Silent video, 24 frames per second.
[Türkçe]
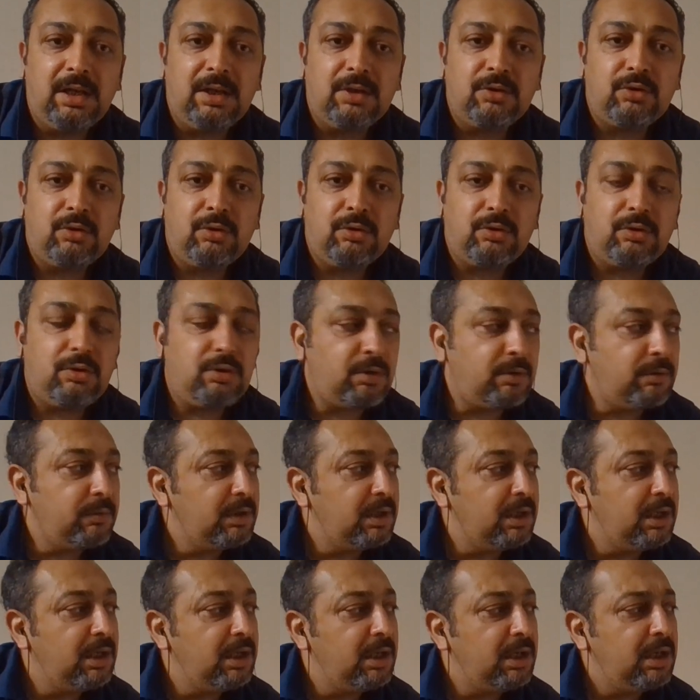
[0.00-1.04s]
Çünkü
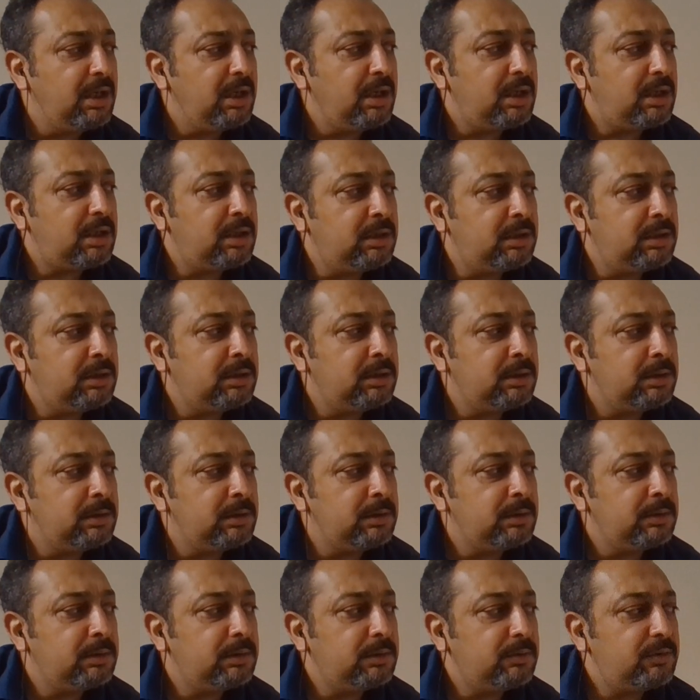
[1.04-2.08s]
e,
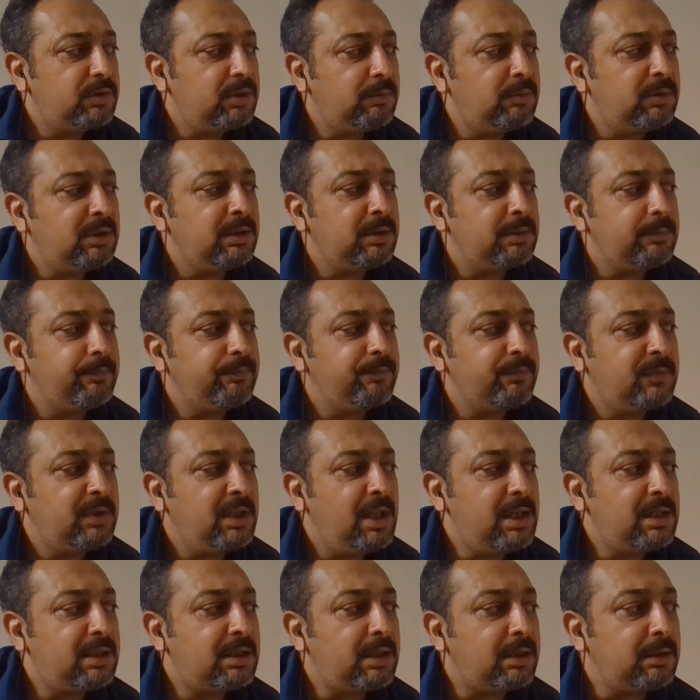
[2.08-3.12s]
şimdi
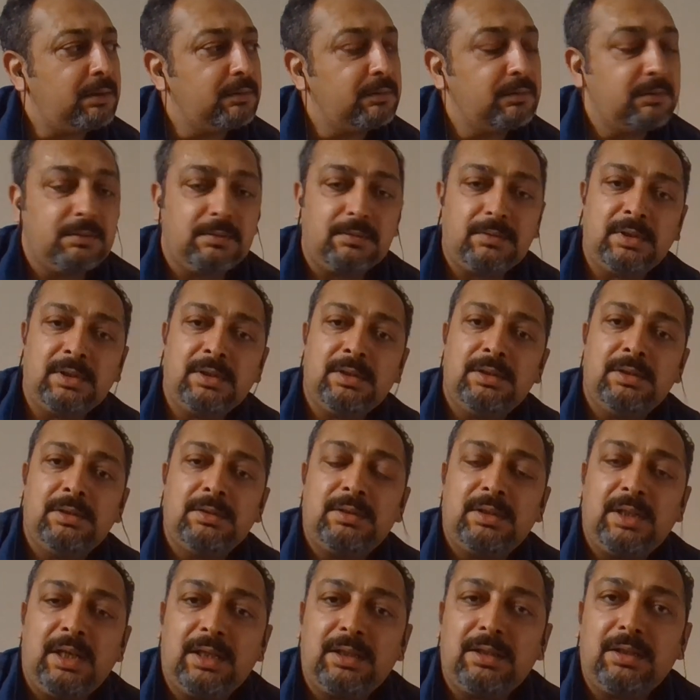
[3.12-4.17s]
neyse e,
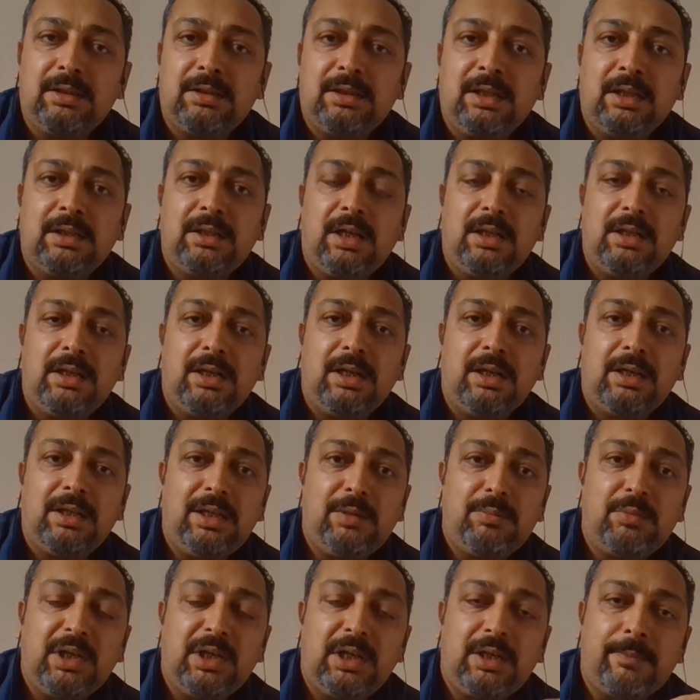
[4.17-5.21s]
teknik detaylara
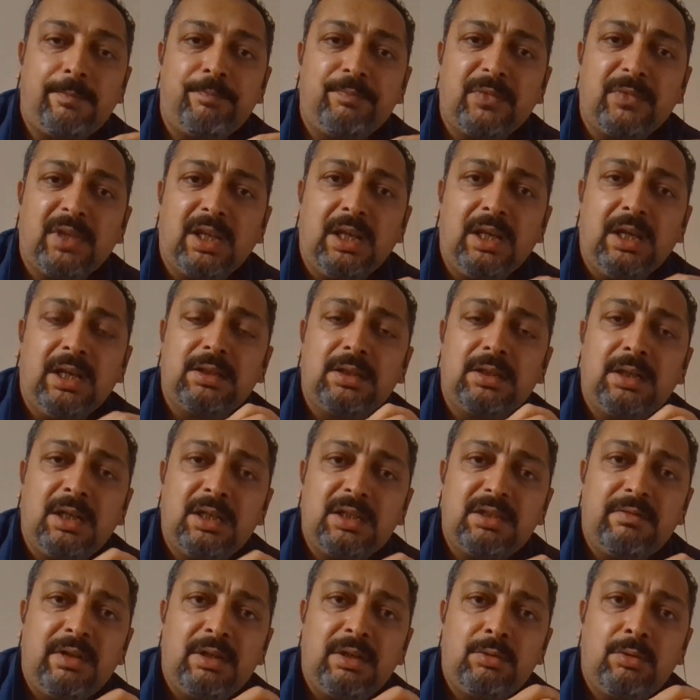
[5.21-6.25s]
girmeyelim.
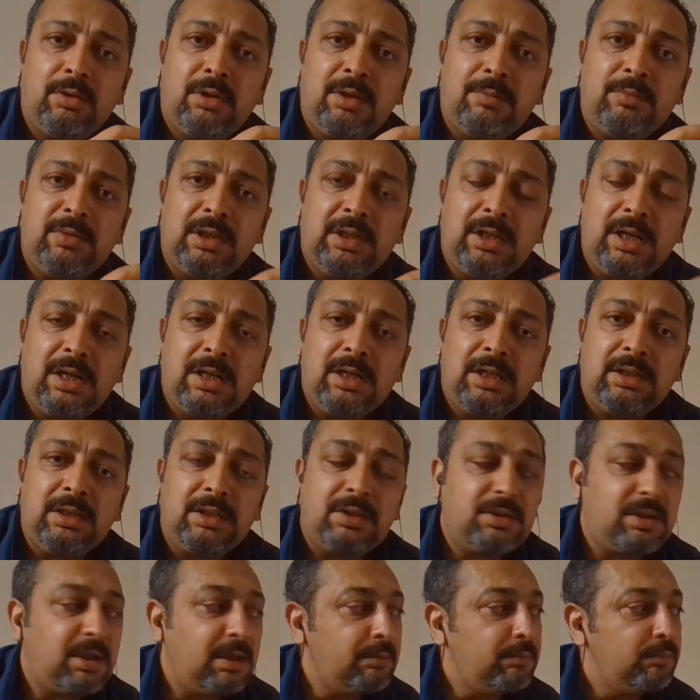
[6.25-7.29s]
Transfer dönemi
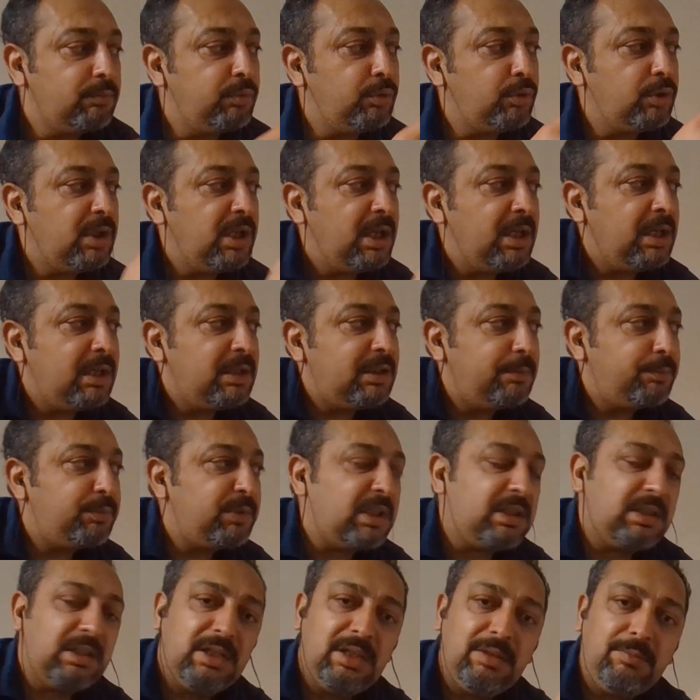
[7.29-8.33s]
ilerledikçe buraya yazıp
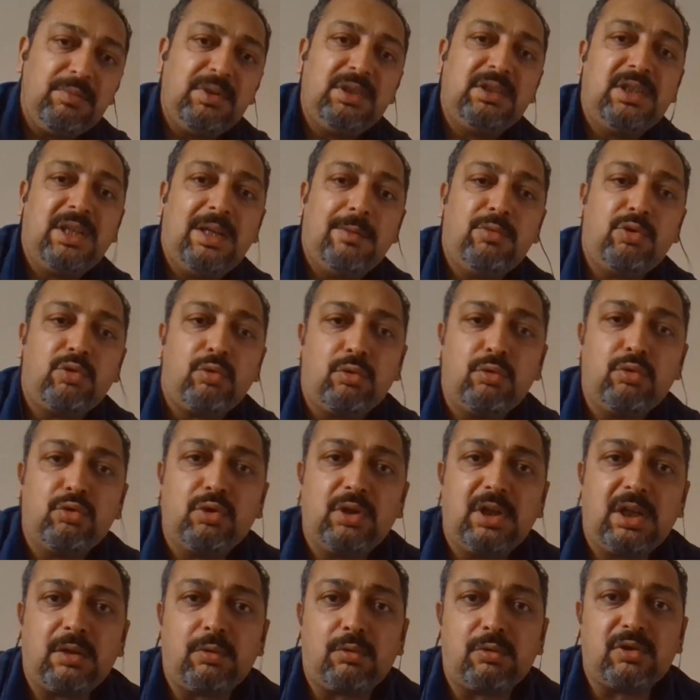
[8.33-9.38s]
da silmeyeceğimiz
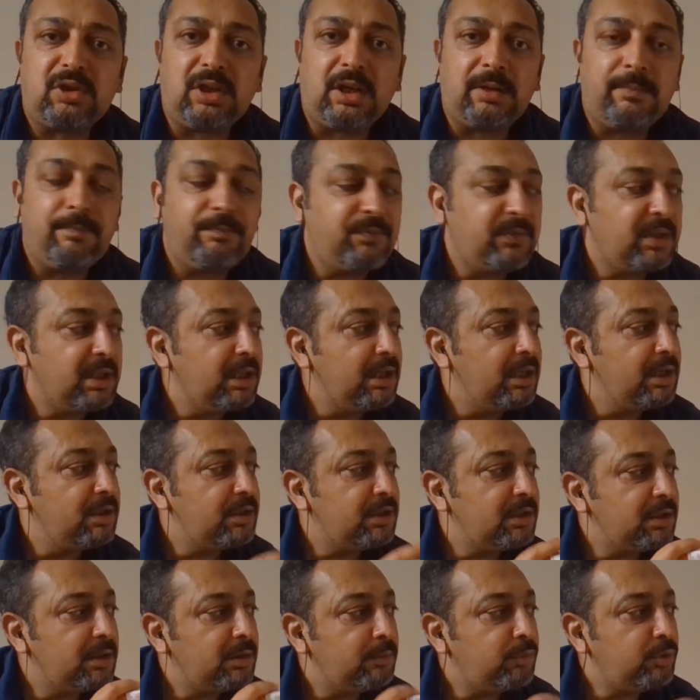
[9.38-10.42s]
oyuncular olacak.
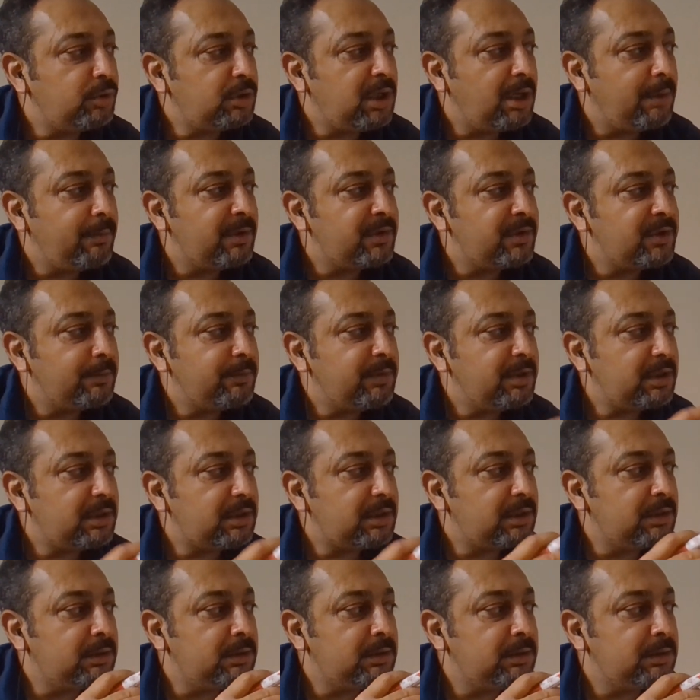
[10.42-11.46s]
Şimdi bu kabaca bir
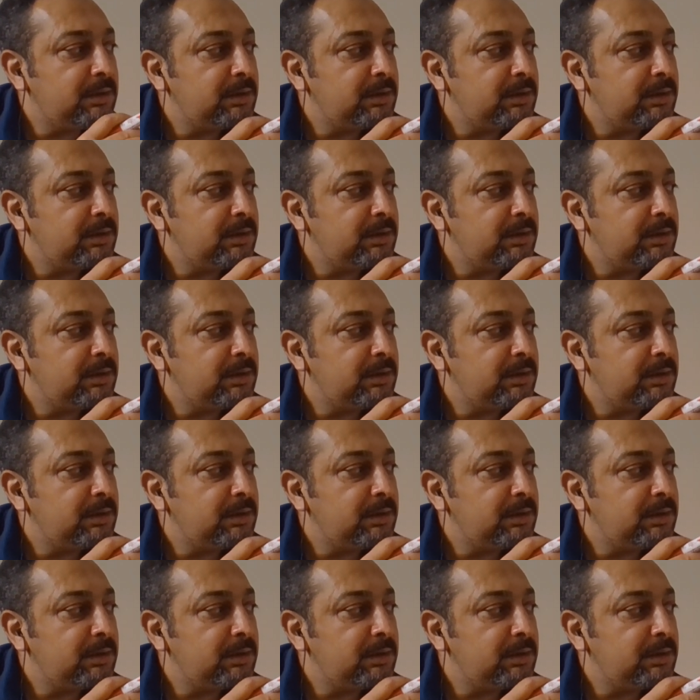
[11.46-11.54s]
e,